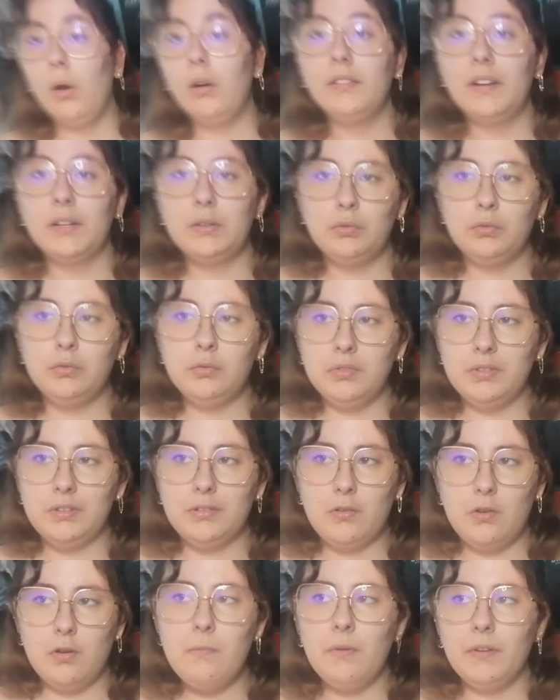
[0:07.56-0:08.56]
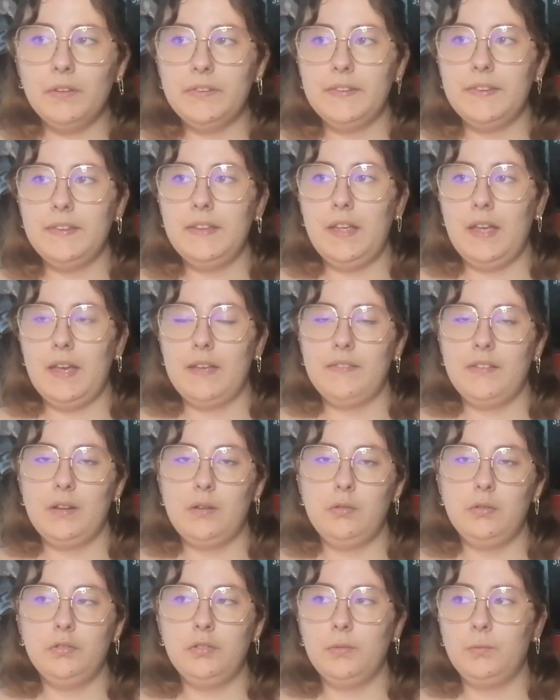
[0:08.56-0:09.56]
On va tout de suite commencer
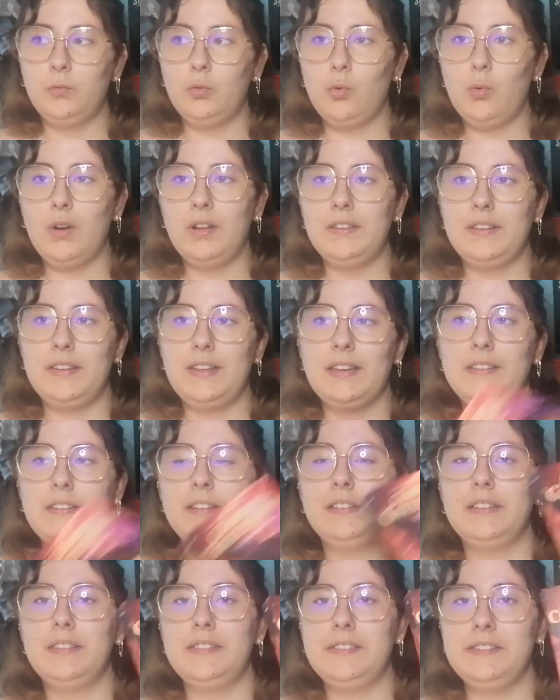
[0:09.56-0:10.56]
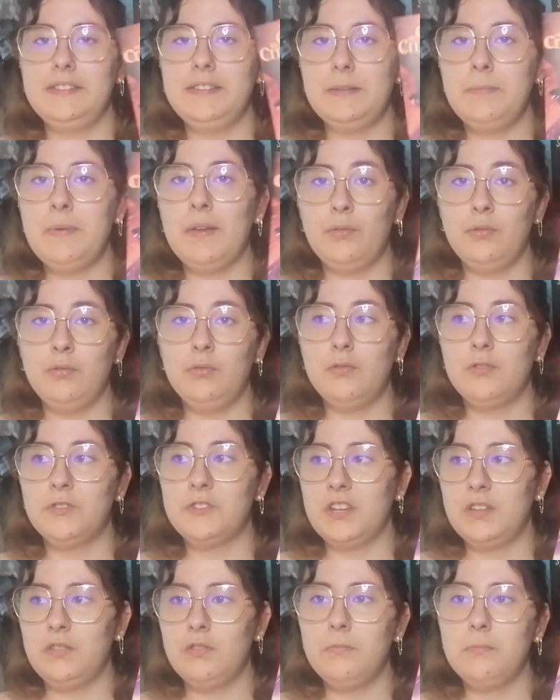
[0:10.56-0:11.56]
avec le tome 3 des Gardiens des Cités Perdues de
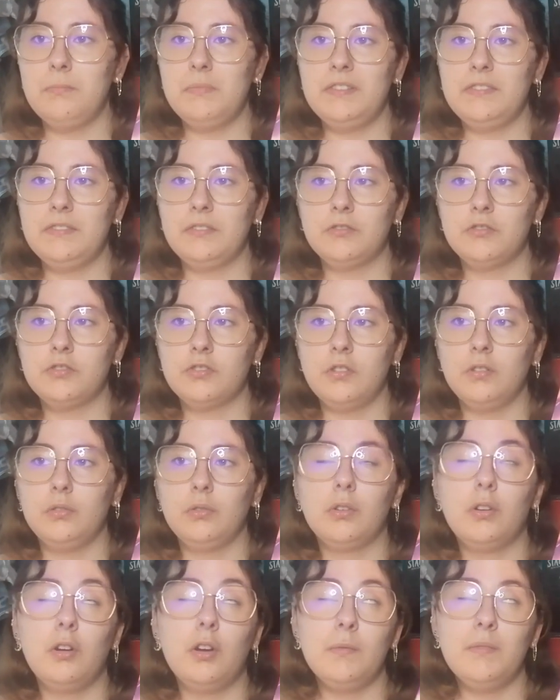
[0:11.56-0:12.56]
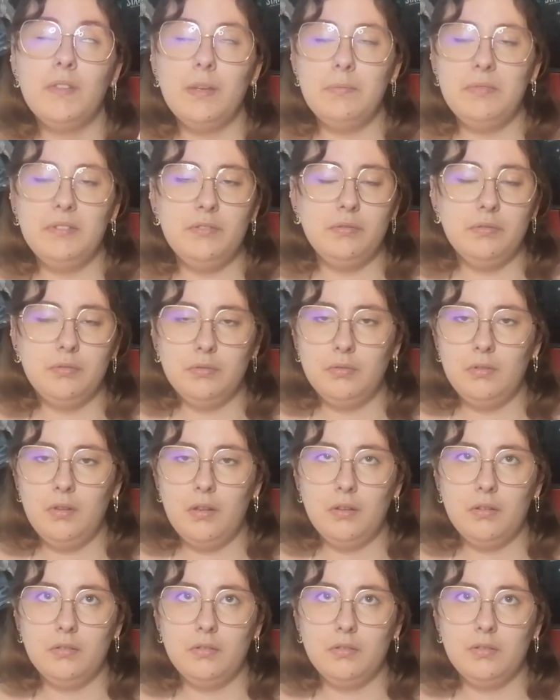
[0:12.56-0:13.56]
Shannon Messenger. Donc comme
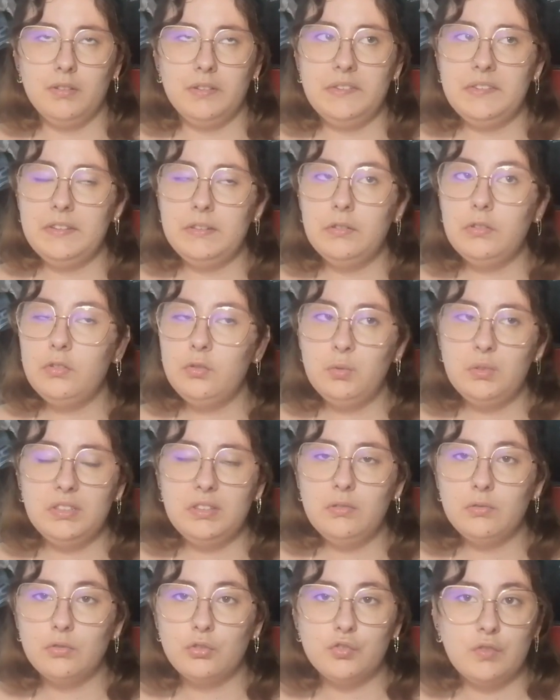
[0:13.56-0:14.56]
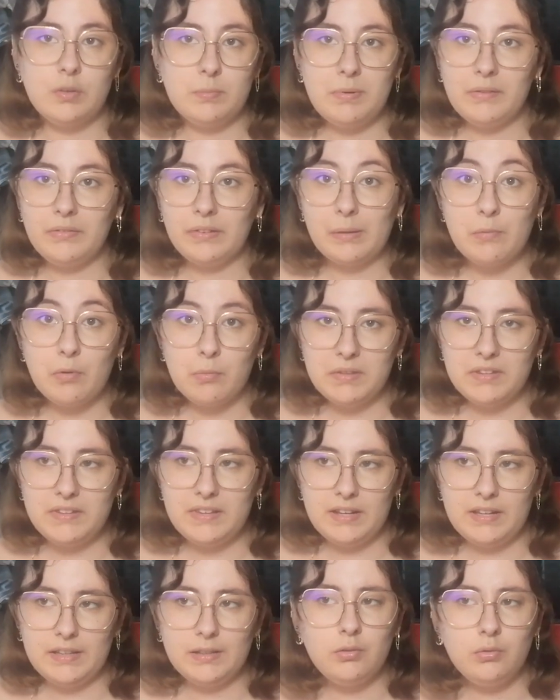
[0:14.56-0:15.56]
d'habitude, euh, c'est une suite, donc je vais pas vraiment
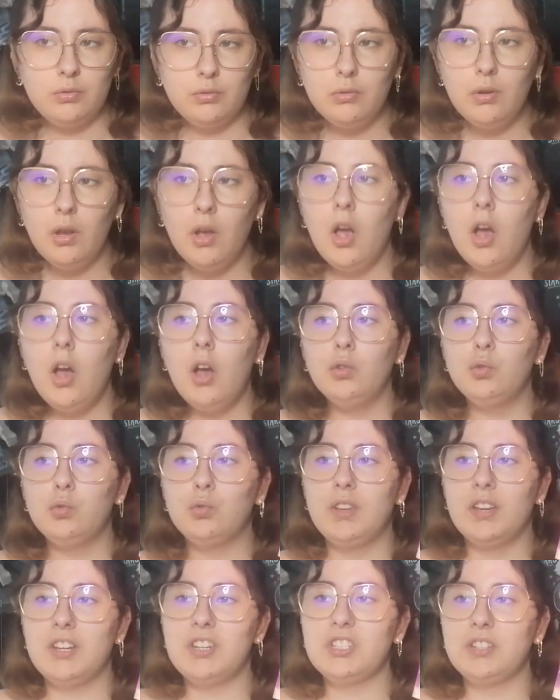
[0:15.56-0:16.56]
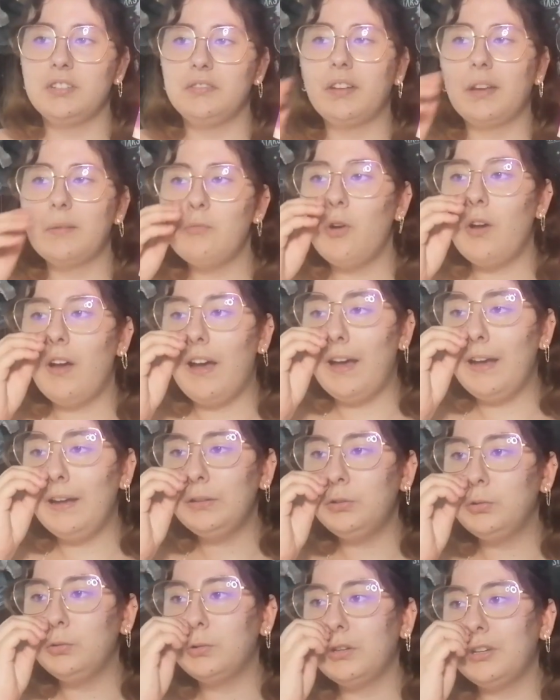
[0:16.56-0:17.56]
m'étaler dessus. En tout cas, j'ai vraiment
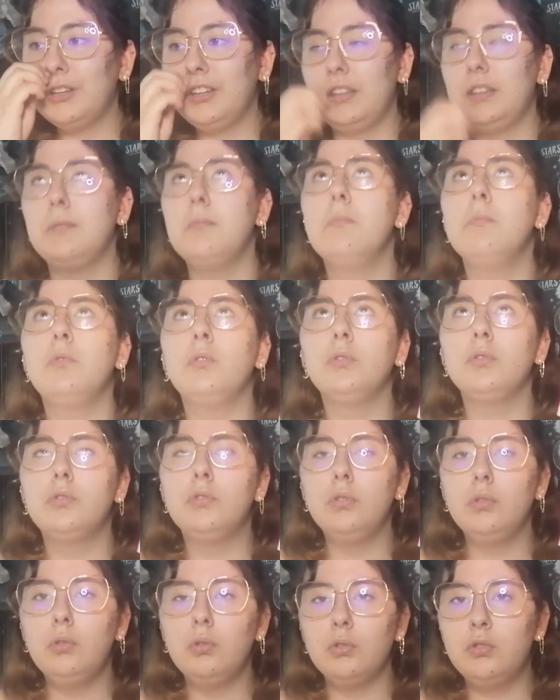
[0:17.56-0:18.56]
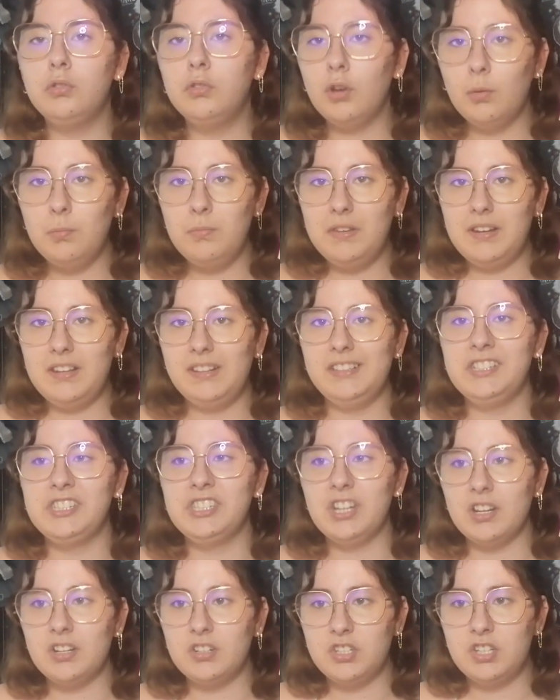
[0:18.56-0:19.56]
adoré et mon dieu, le tome il est
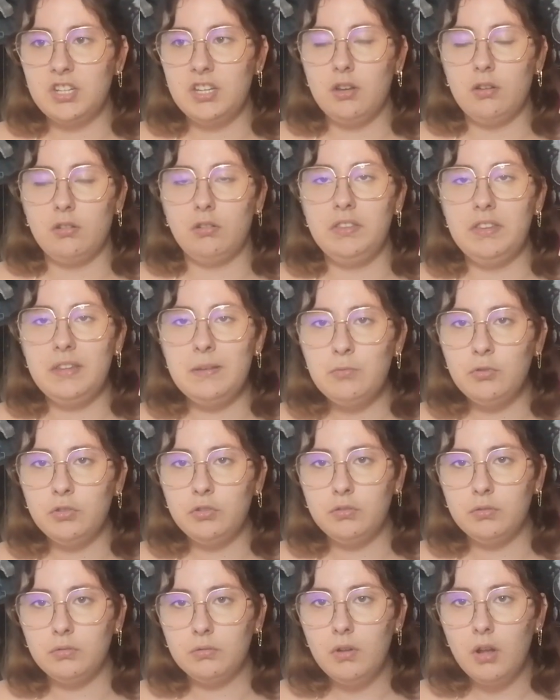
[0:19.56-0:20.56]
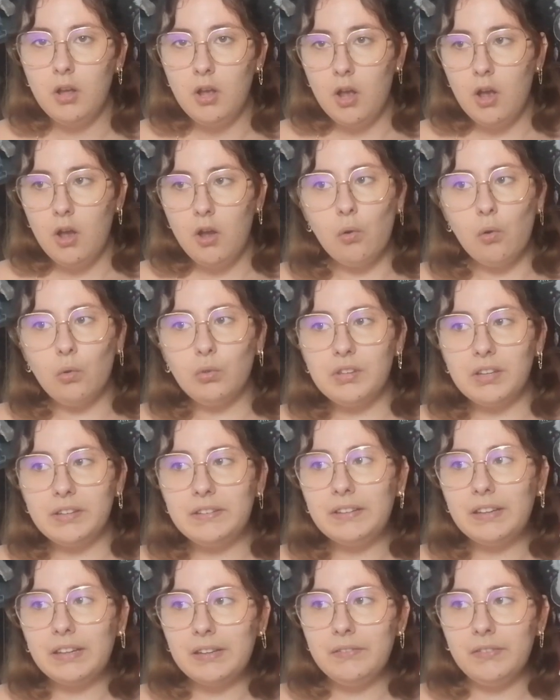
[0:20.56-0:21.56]
chargé en émotions. On a
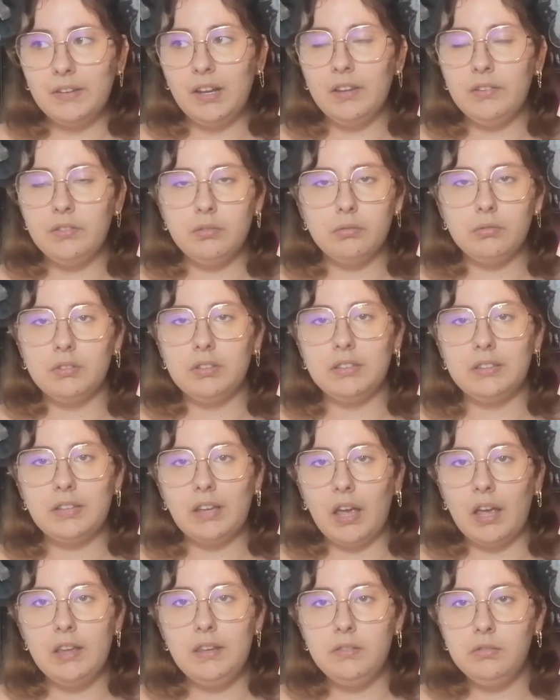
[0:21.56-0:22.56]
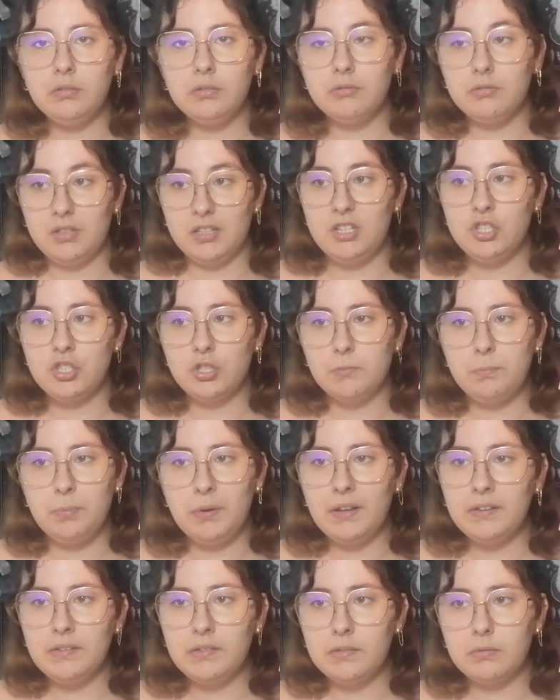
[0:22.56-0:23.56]
des révélations, des trahisons et j'en
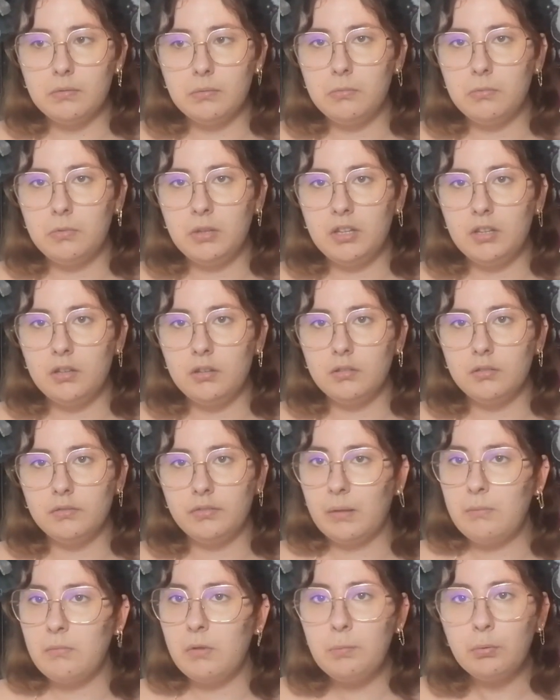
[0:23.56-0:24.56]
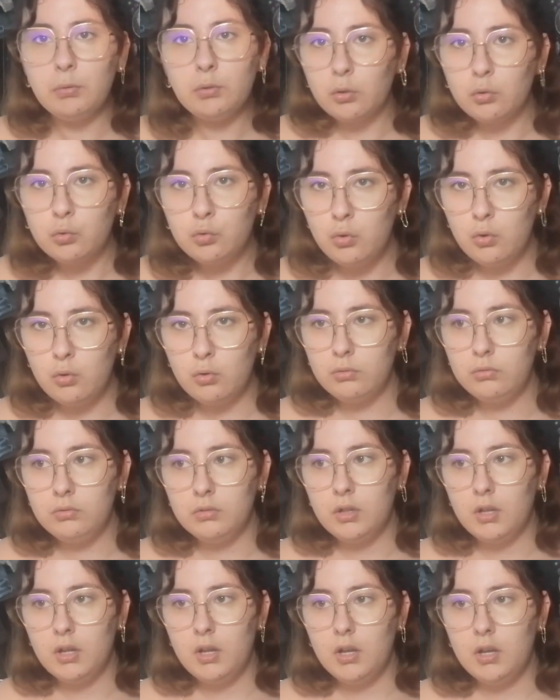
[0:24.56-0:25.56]
passe, mais euh, vraiment pendant tout le long.